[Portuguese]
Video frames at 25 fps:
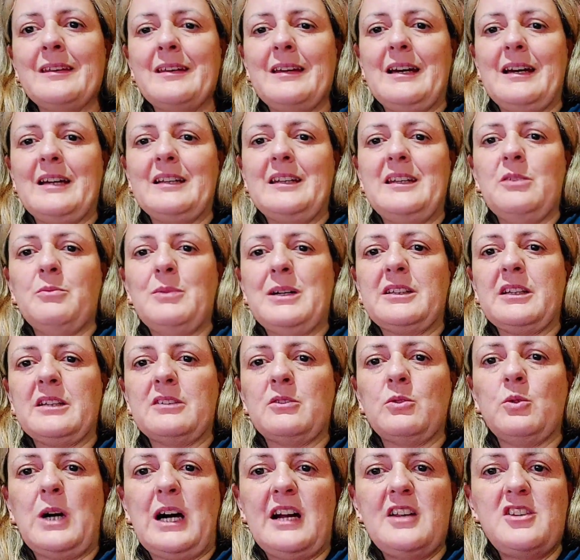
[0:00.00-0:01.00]
Aqui uma
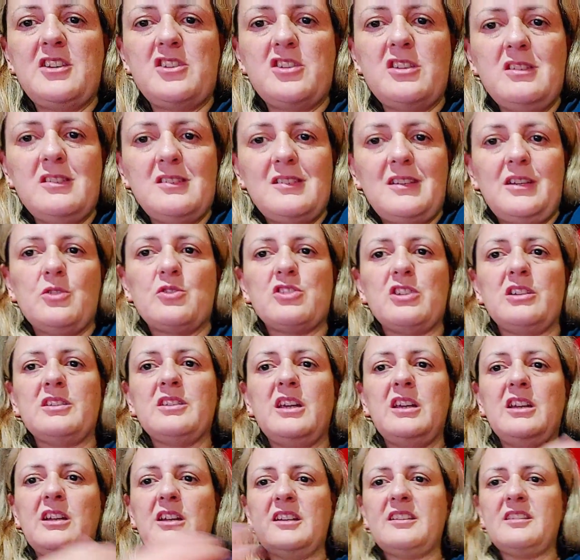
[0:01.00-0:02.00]
tatuagem. Eu já
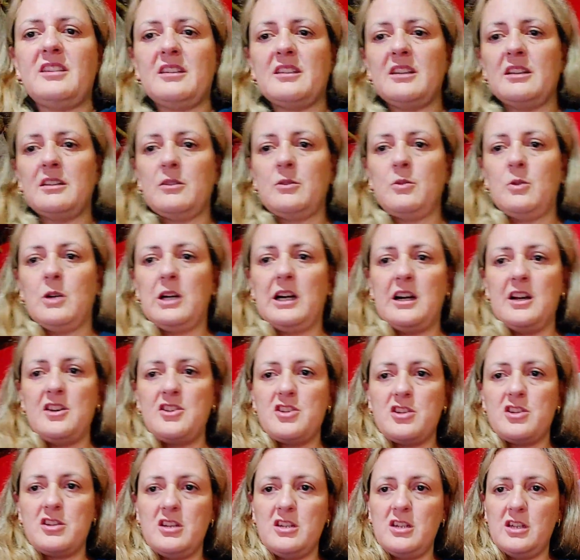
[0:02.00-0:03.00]
tenho essa
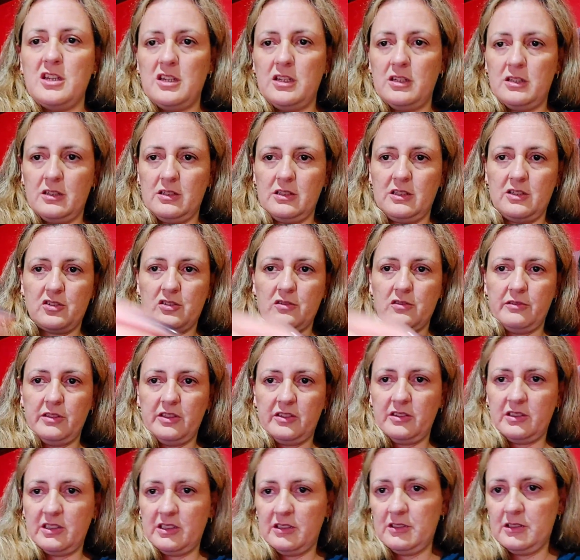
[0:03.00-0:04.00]
tatuagem. Deixa eu ver
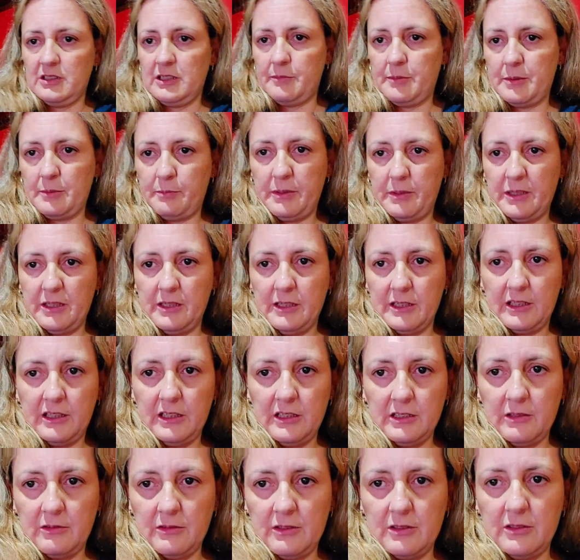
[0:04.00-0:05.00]
se dá para pegar aqui.
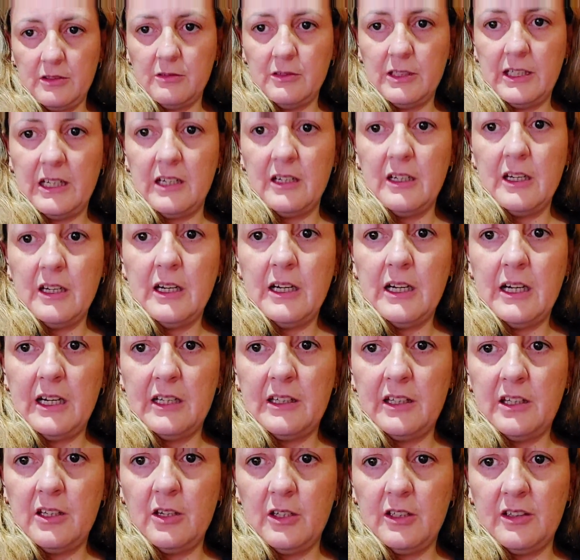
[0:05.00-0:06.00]
Não, não dá.
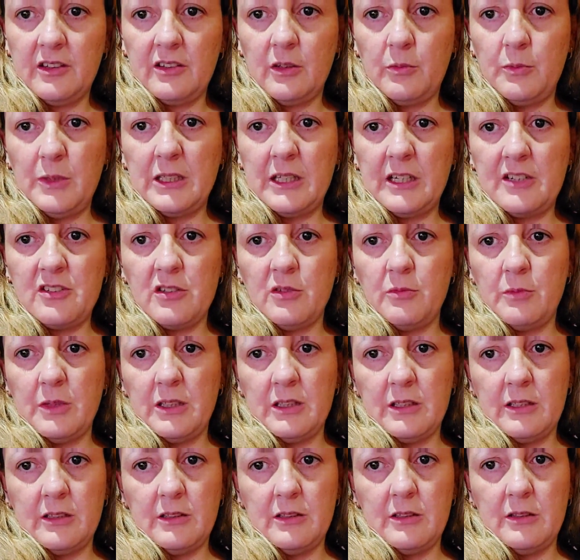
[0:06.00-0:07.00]
Aqui, ó. Essa homenagem
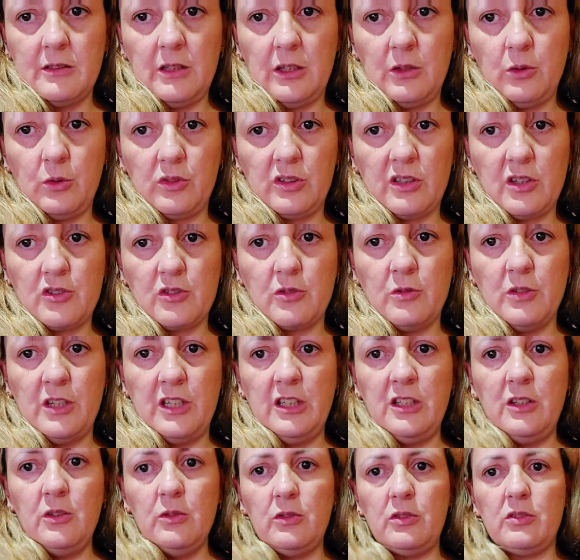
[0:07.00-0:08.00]
é aos
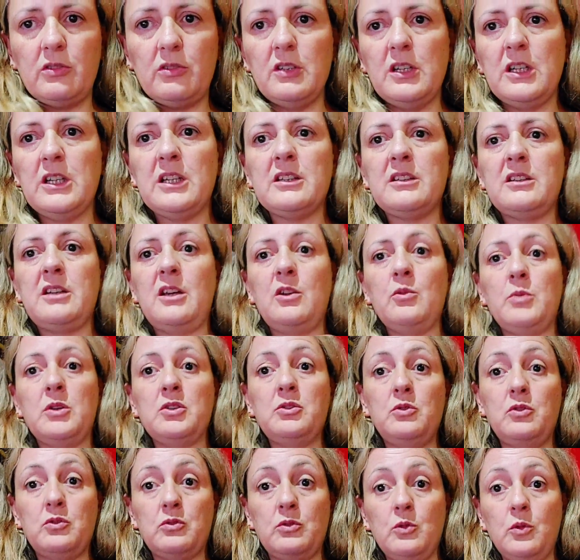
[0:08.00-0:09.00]
cachorrinhos. Tem uma
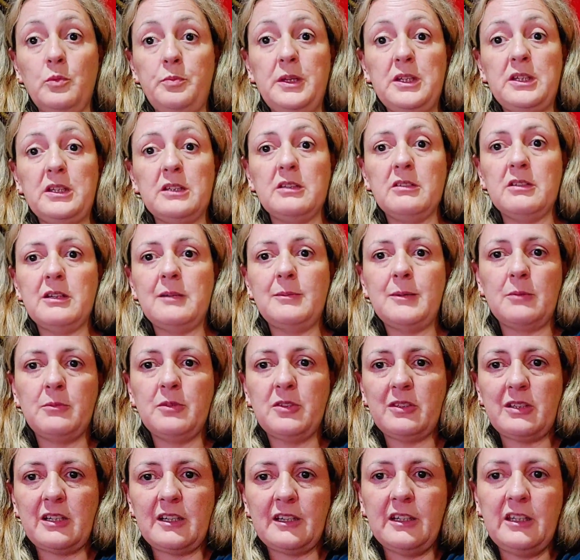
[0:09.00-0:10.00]
do Snoopy que não dá para
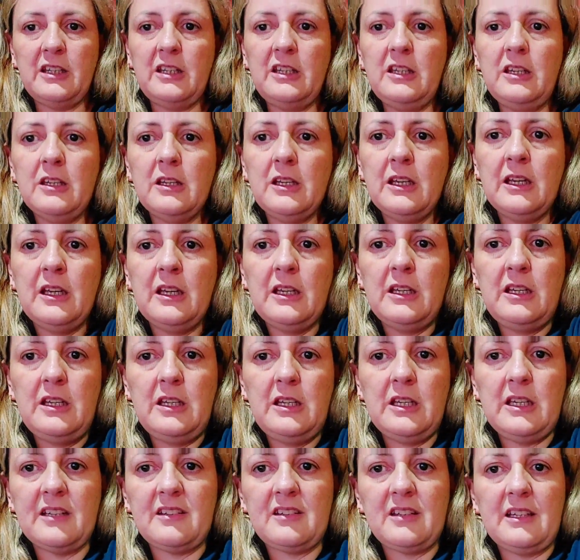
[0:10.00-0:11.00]
mostrar aqui e
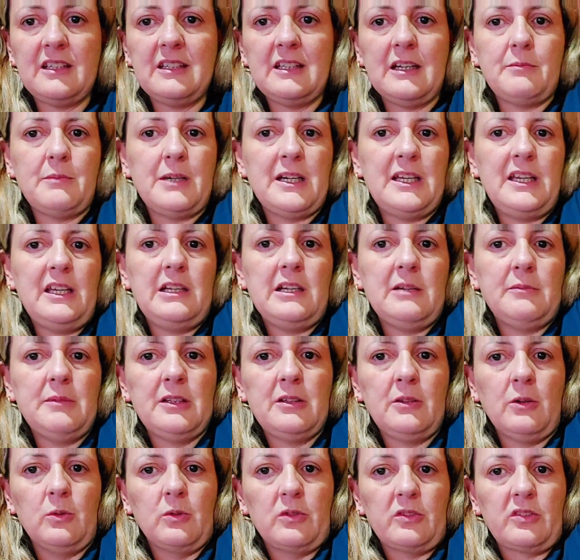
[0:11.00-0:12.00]
essa é da Marília
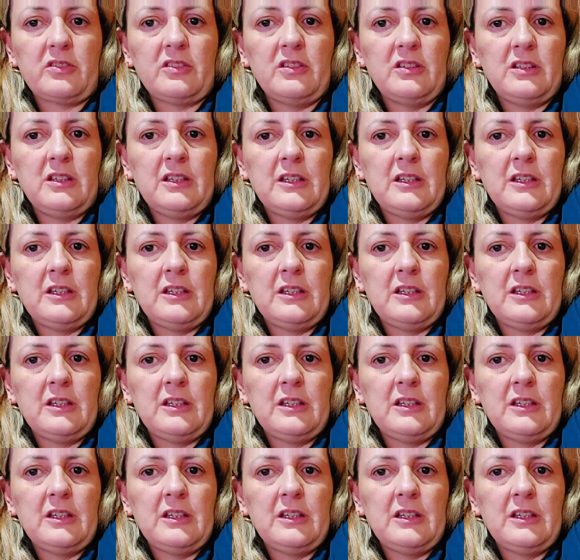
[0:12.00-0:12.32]
Mendonça.